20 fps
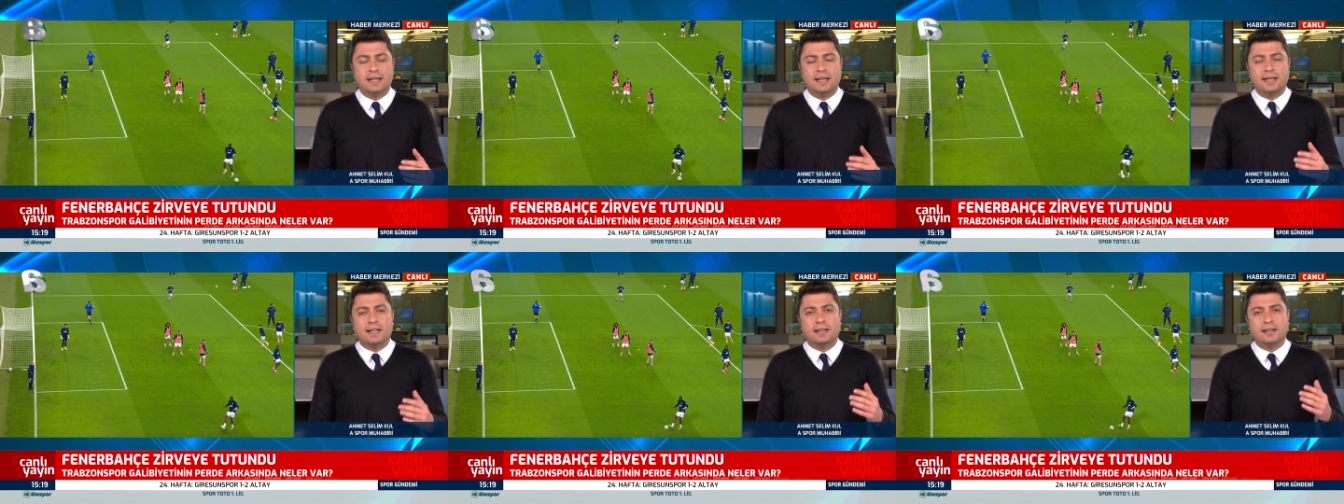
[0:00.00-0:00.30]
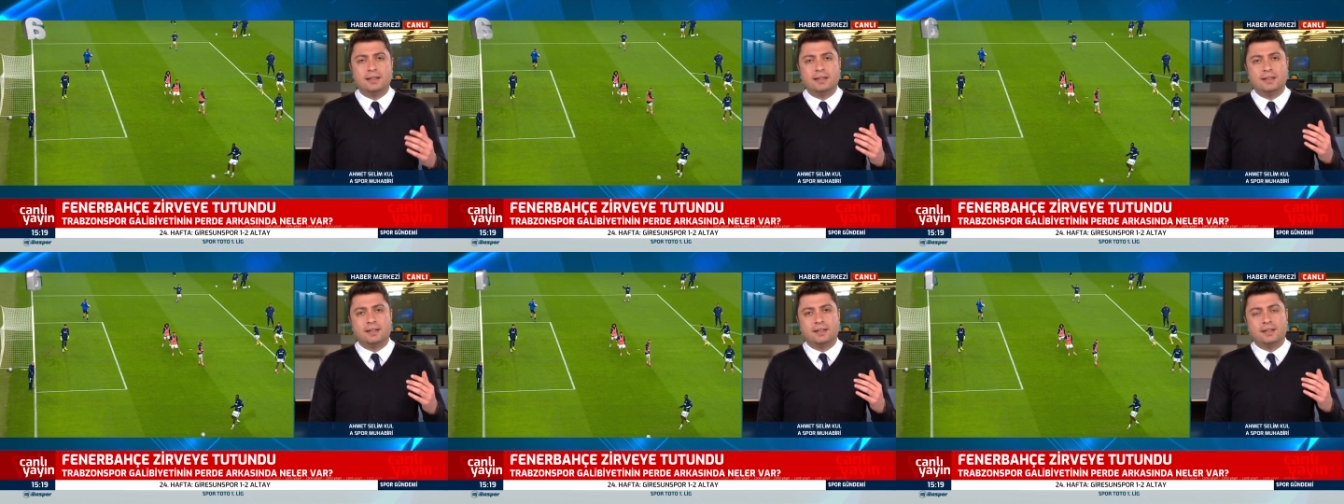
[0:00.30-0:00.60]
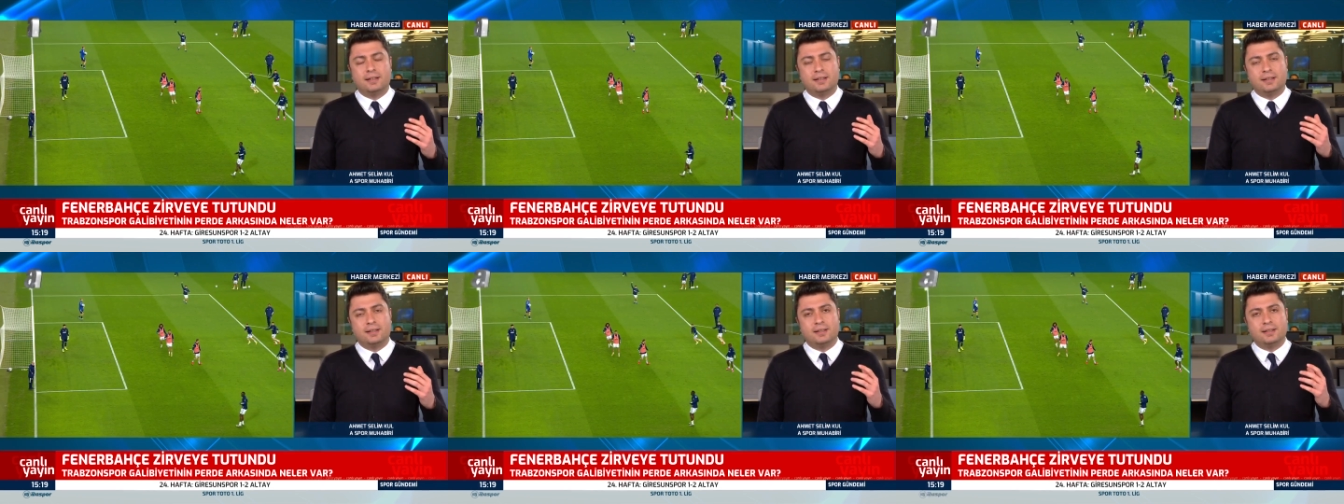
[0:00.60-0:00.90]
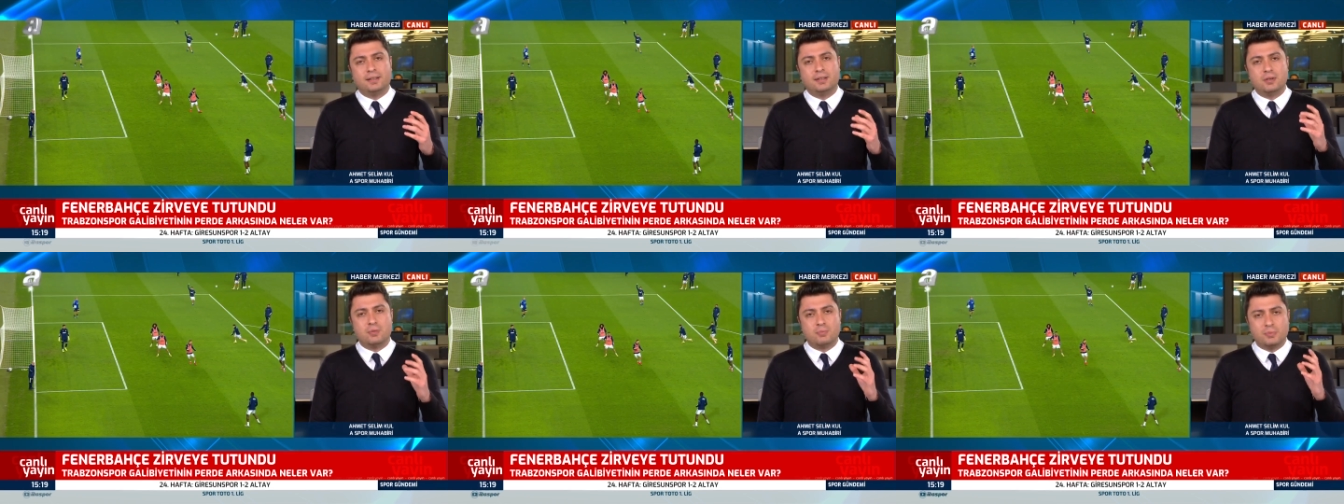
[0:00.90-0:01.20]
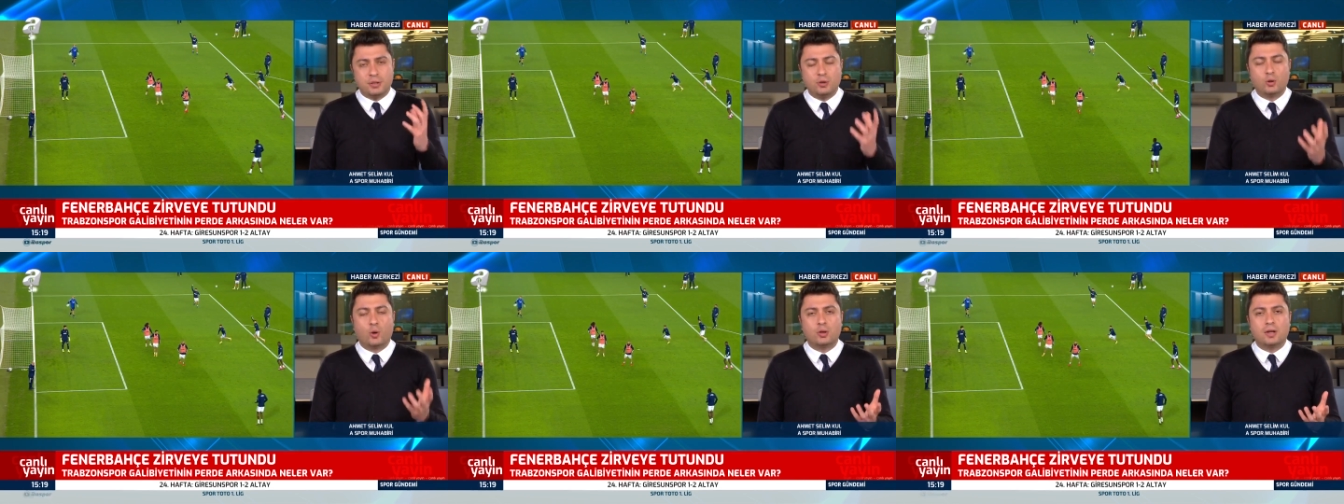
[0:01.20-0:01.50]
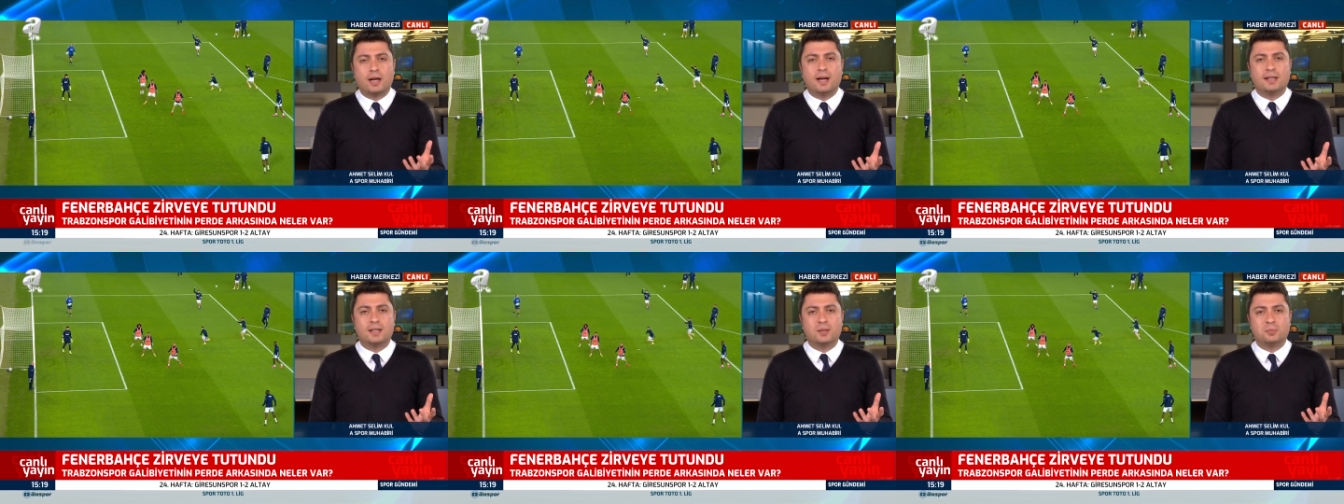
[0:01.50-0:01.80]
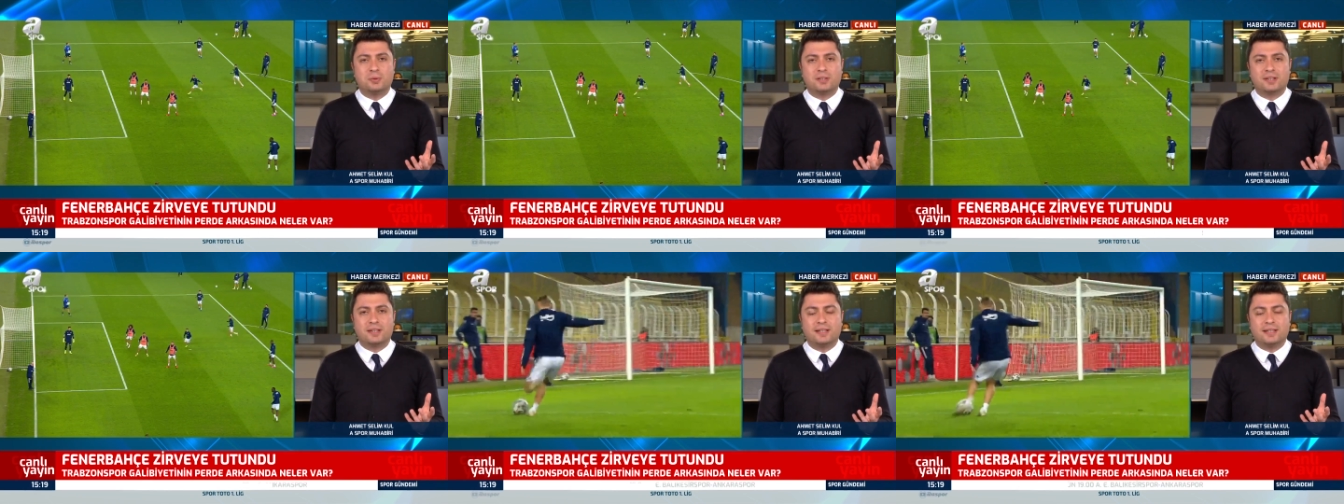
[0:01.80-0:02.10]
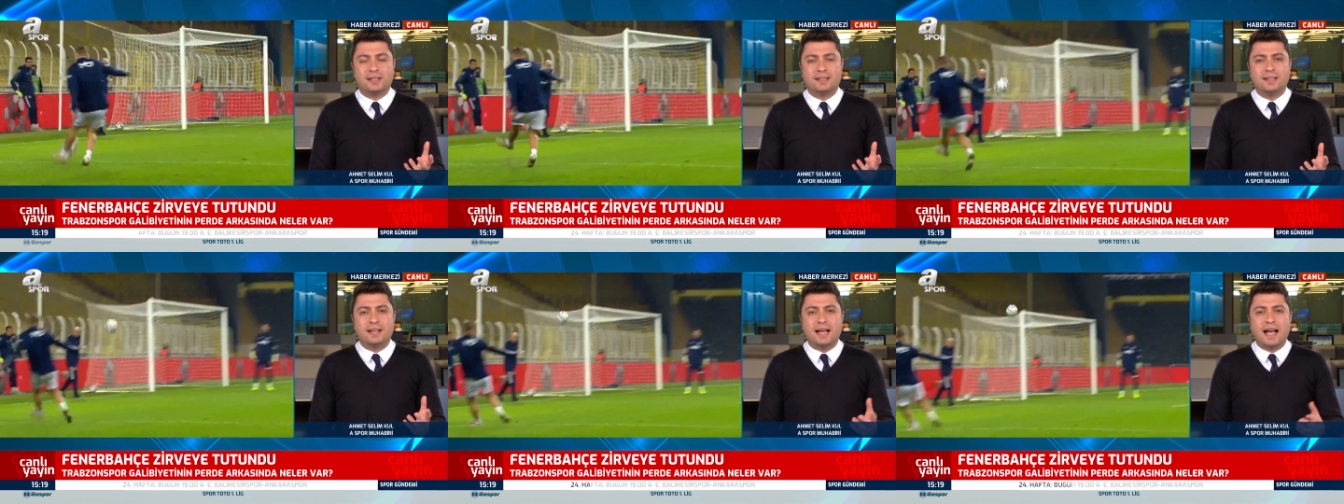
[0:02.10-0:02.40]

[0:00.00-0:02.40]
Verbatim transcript: e, bir yol ayrımındaydı.